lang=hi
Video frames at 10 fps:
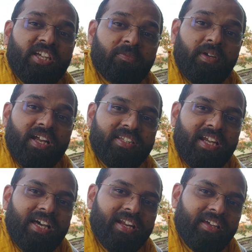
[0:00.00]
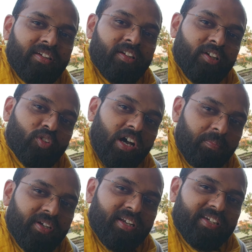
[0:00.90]
छत पर अगर दरार है तो
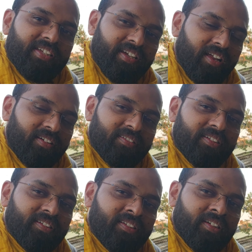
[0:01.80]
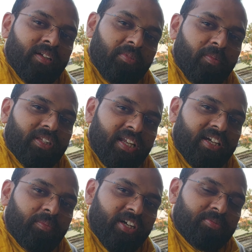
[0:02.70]
आप भी करके देखना फिर बताना
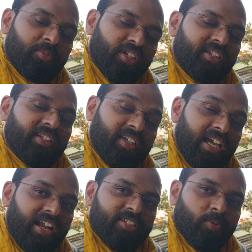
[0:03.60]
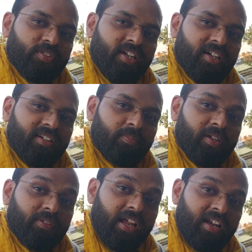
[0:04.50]
कमेंट्स में मुझे क्या रिस्पॉन्स रहा
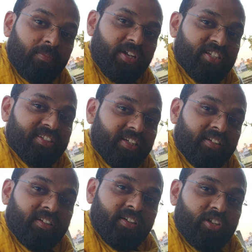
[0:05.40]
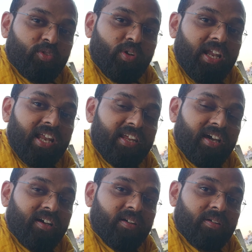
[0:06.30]
पर करना ब्रश से इसको गला
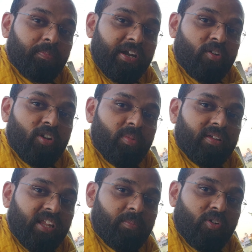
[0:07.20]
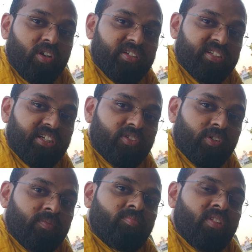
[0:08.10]
लेना पेट्रोल में थर्माकोल की सीट
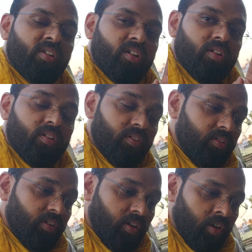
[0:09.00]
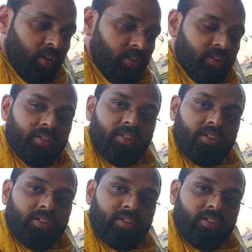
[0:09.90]
को और